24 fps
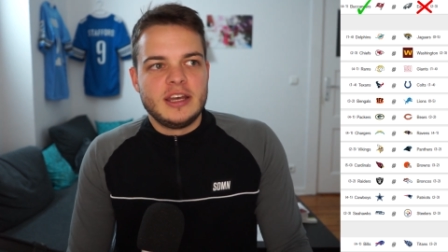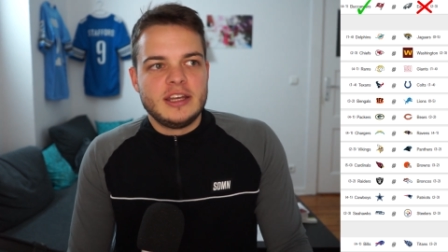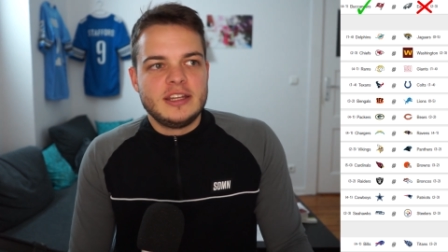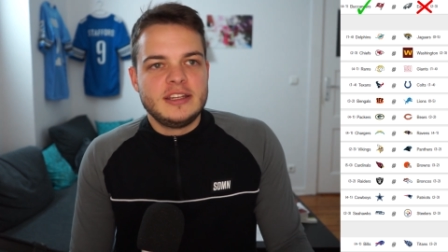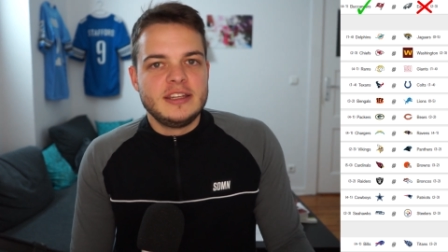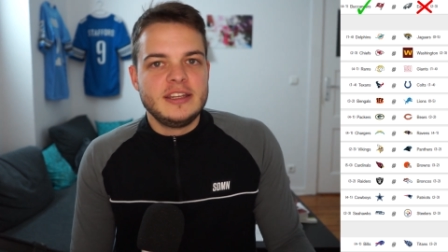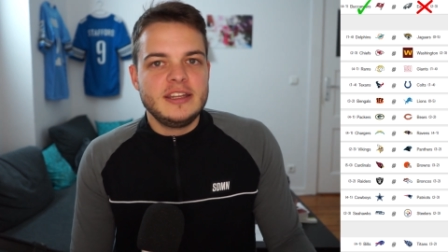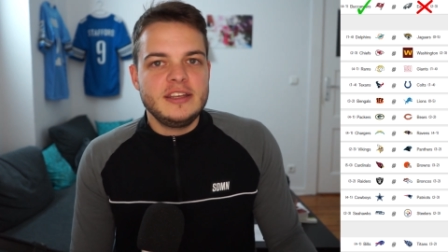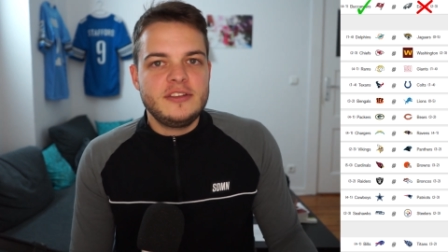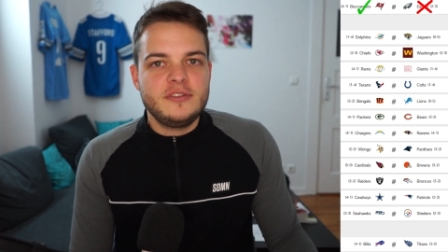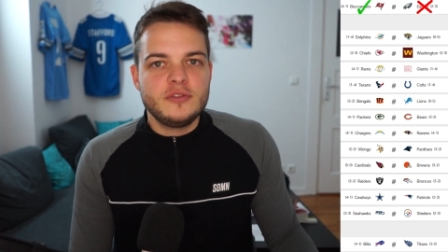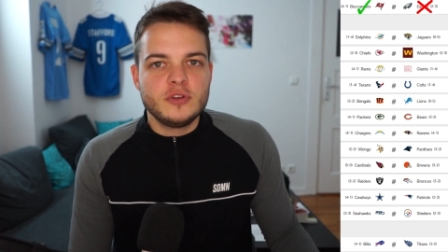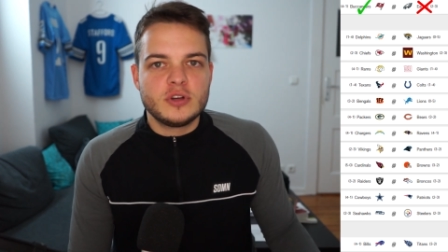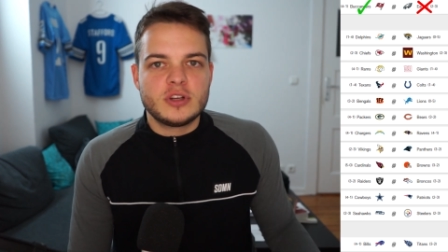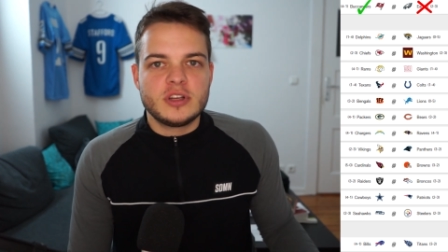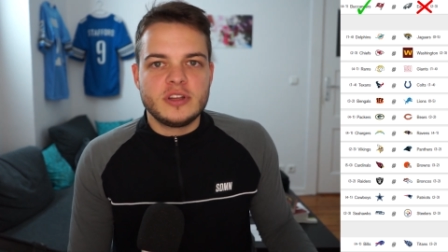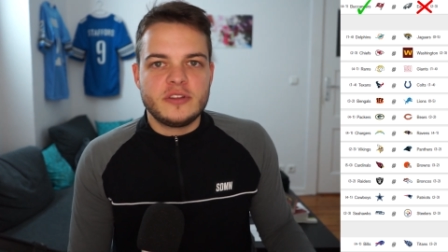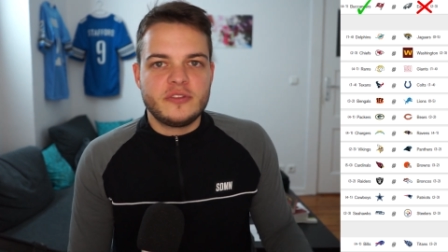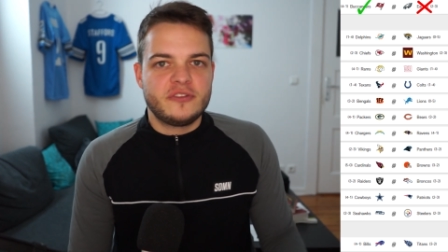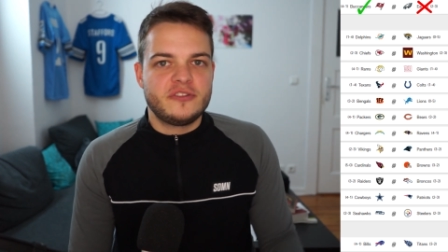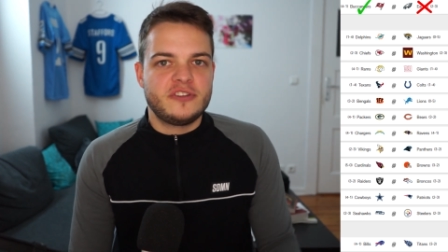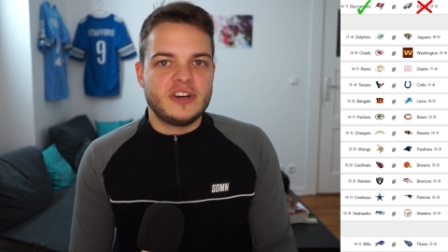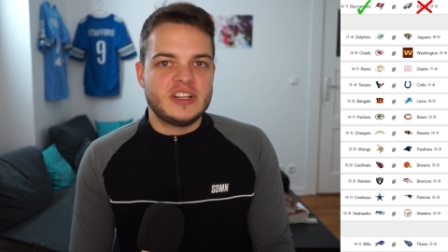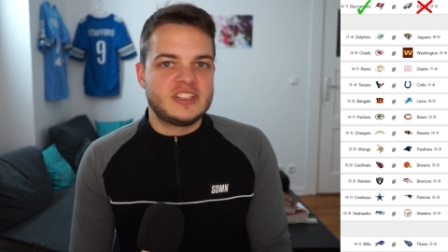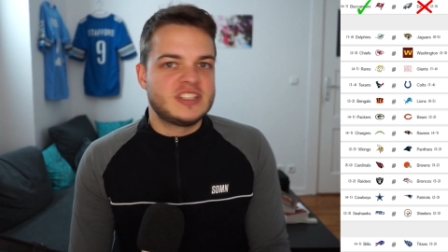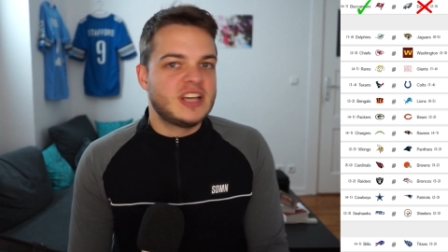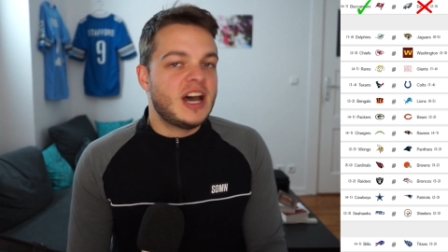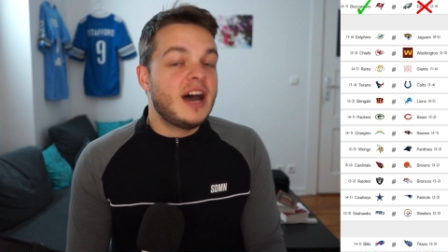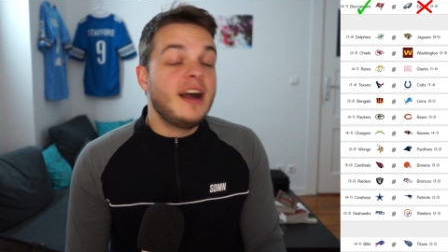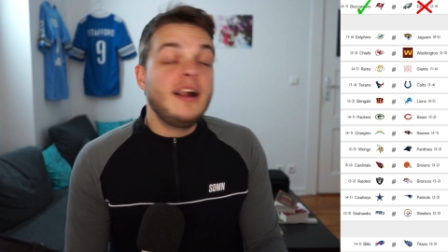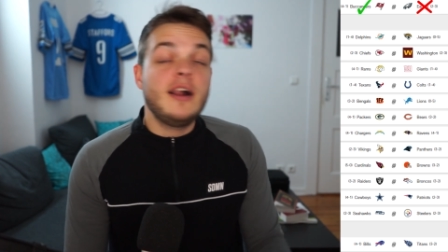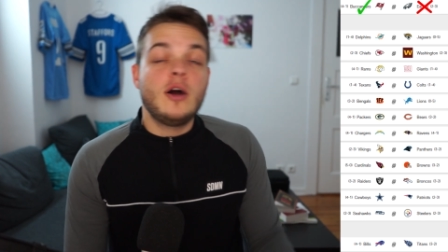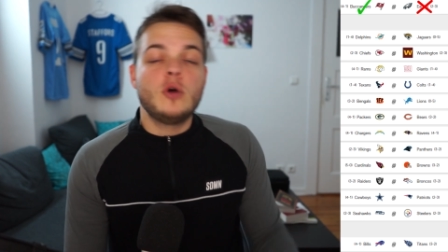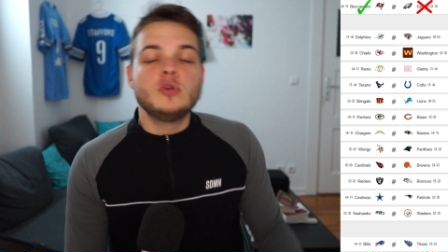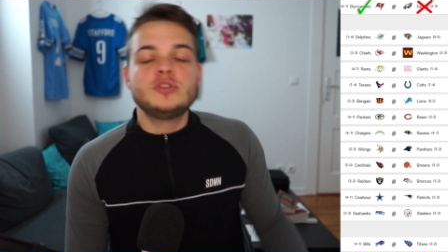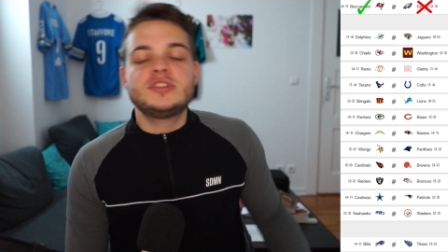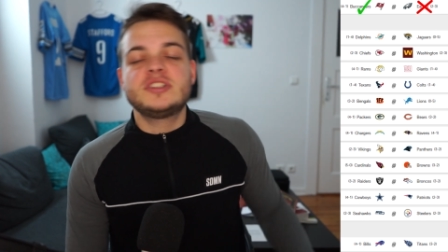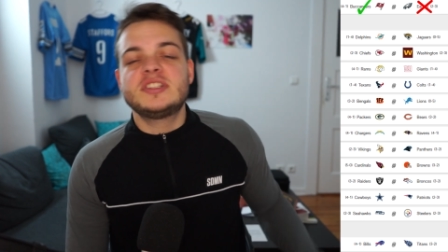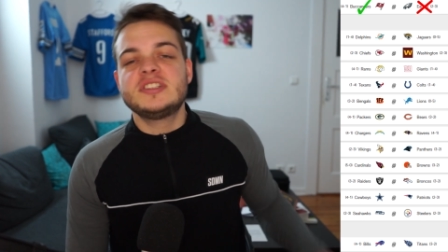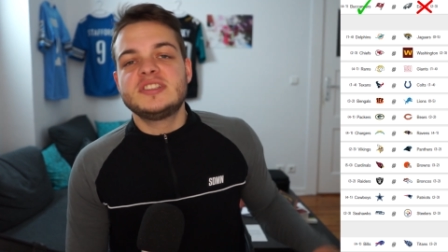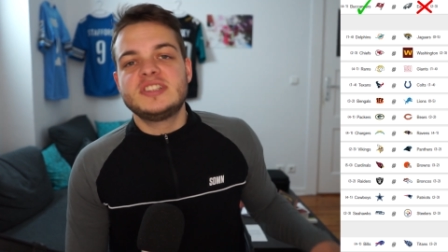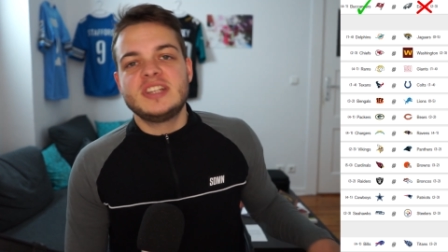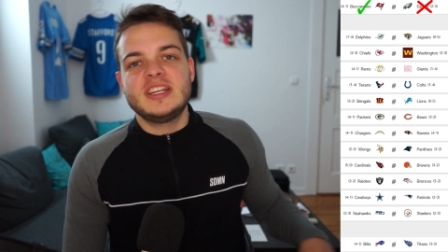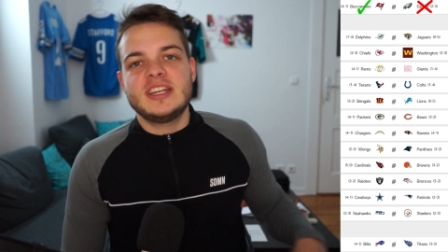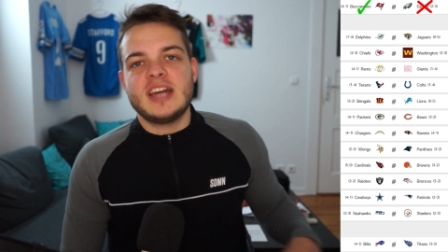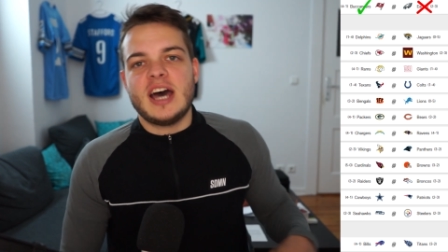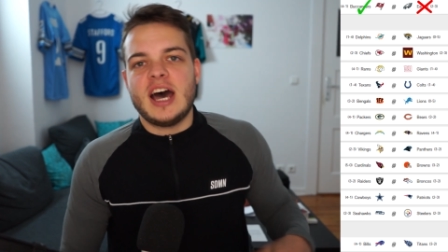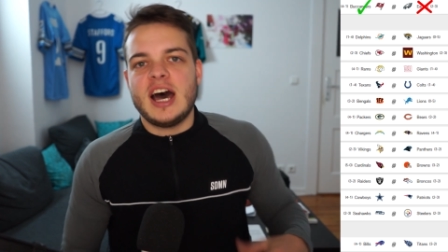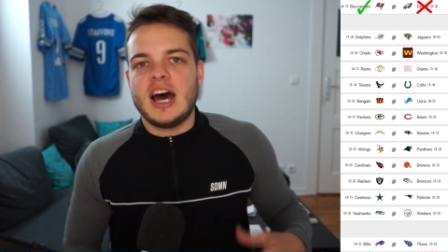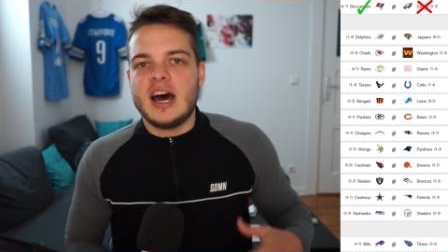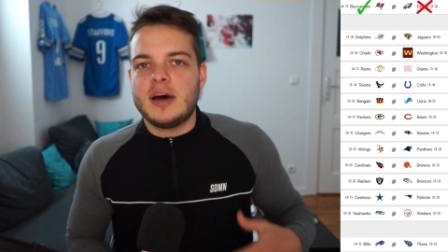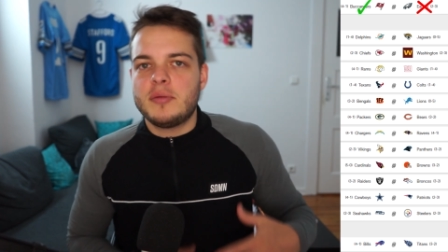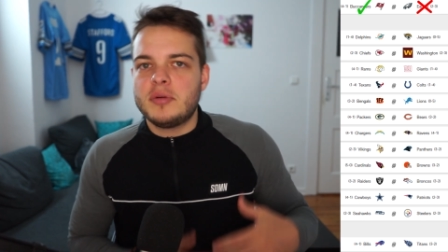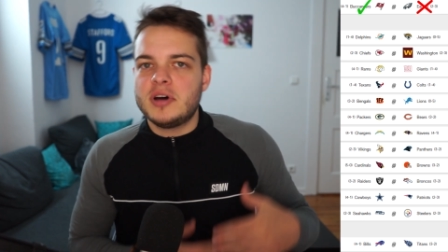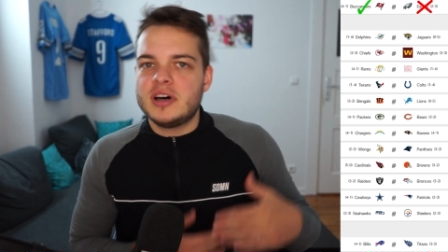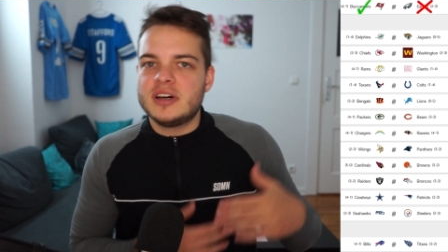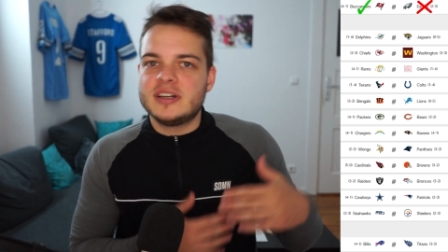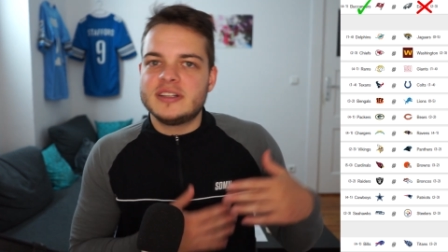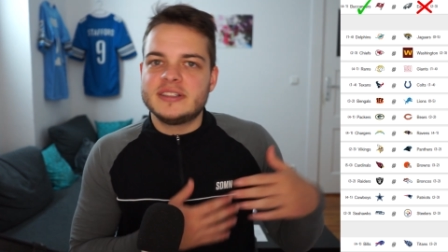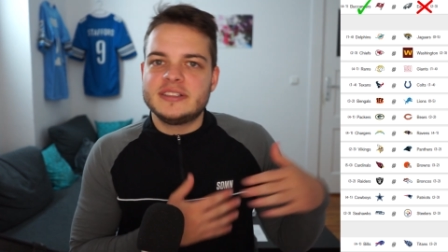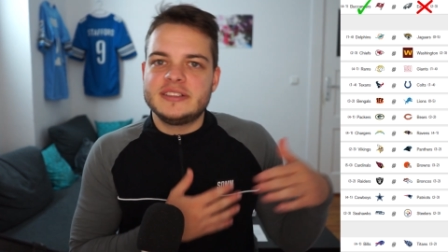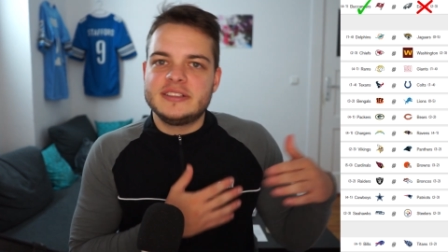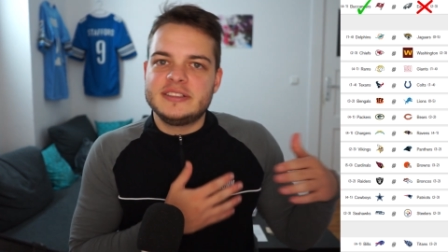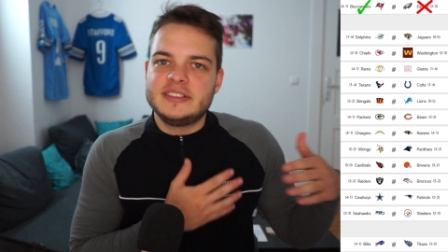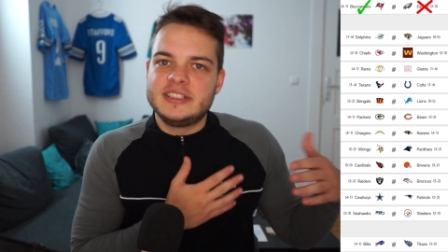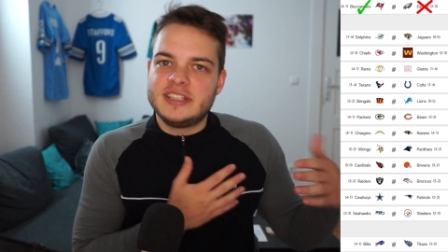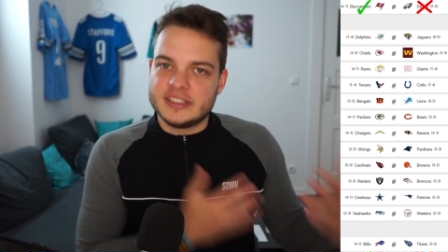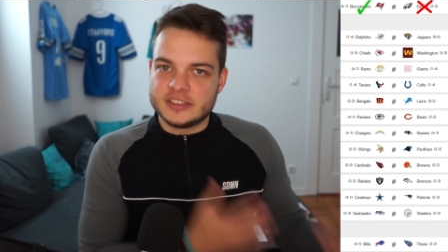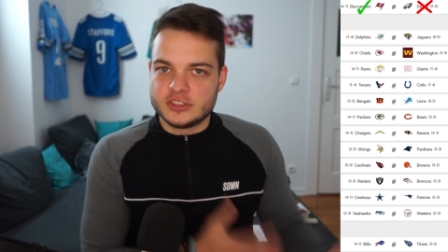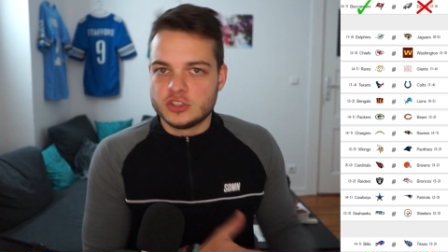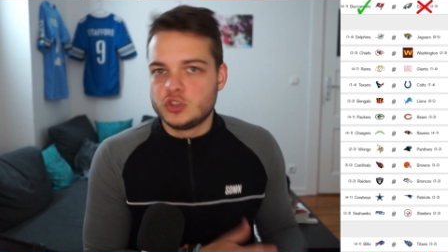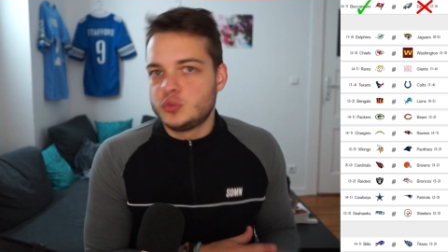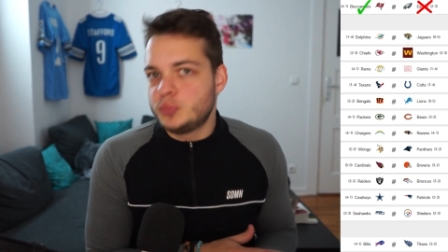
nicht wirklich fatal ausgesehen, aber die ganzen